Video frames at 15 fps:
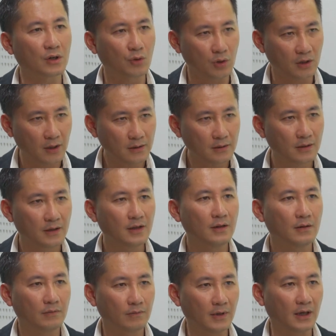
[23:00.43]
khuyến khích
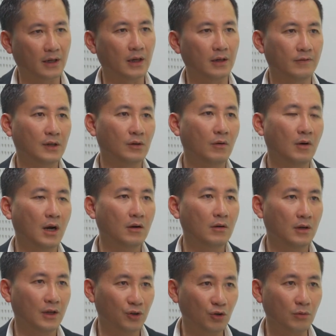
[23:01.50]
về cái văn hóa gọi
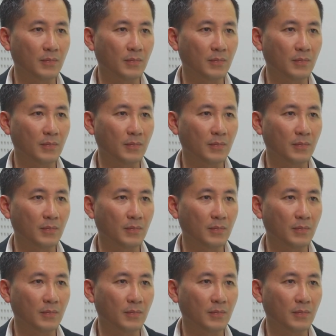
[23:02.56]
là đổi